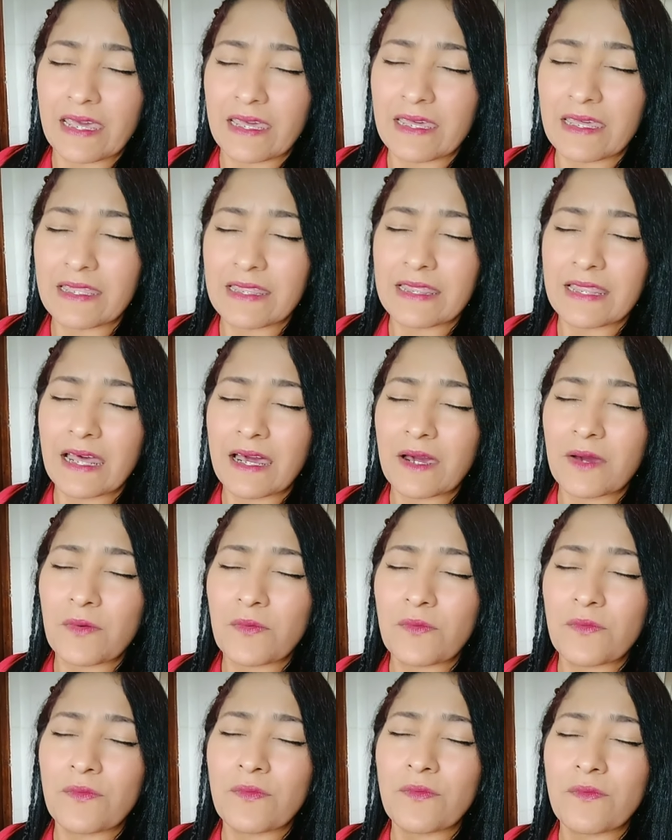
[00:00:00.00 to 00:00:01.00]

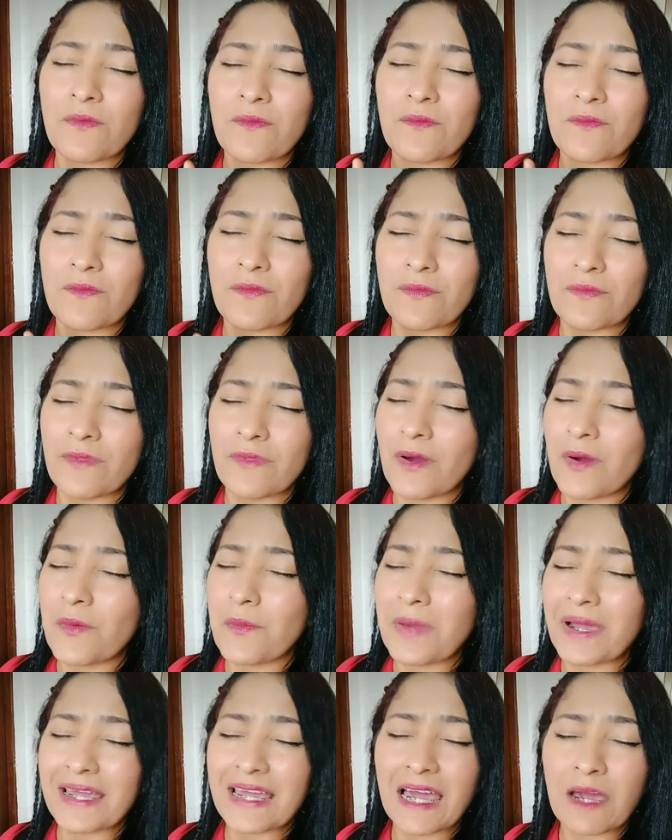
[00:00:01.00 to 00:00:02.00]
Então,
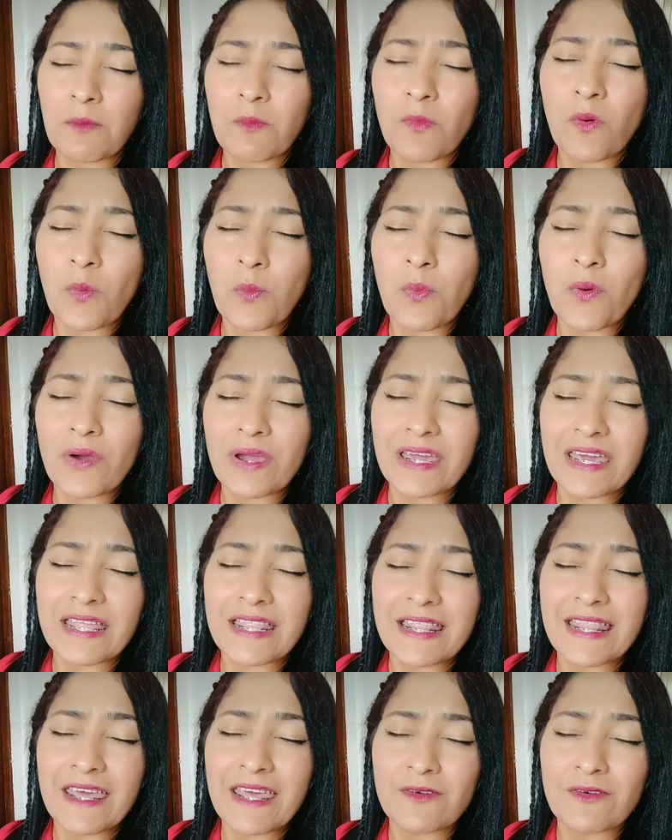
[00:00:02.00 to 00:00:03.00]
não acabou porque
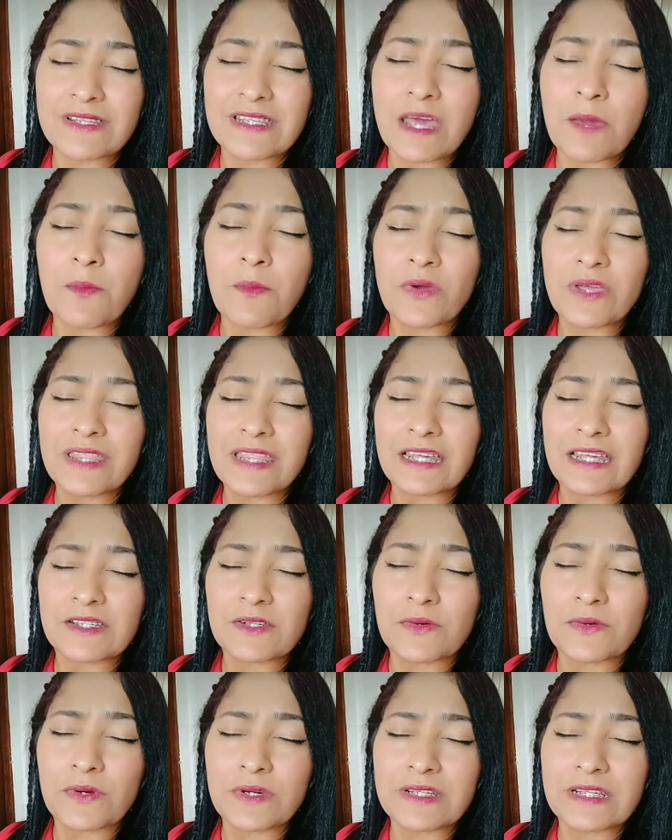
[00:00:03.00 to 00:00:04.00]
Deus tem
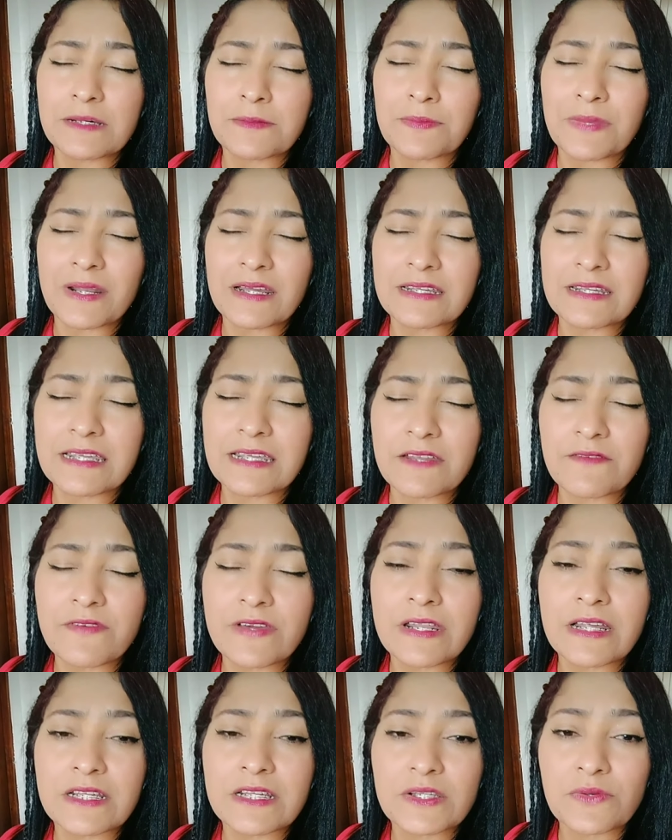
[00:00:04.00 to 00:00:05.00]
muitas coisas para
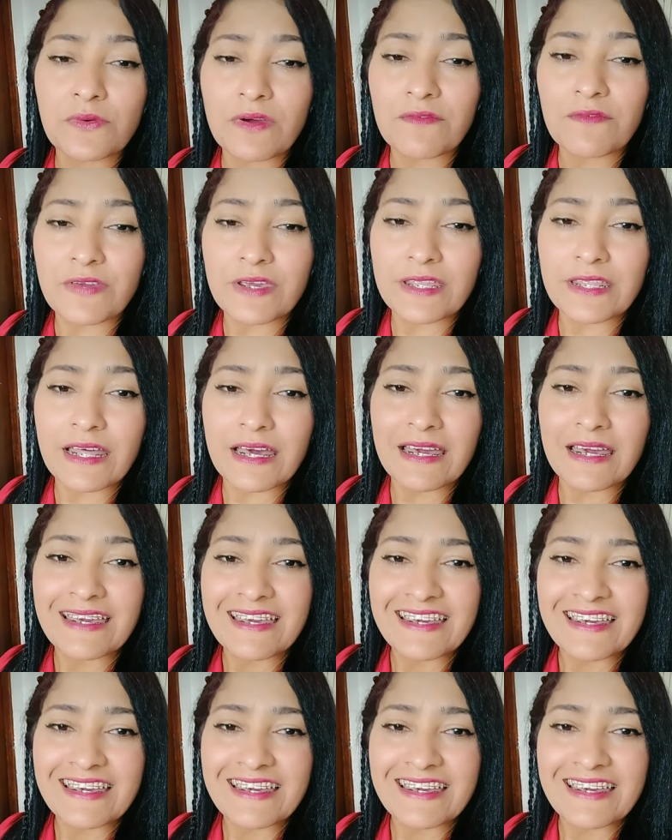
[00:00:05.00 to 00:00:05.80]
escrever na sua vida.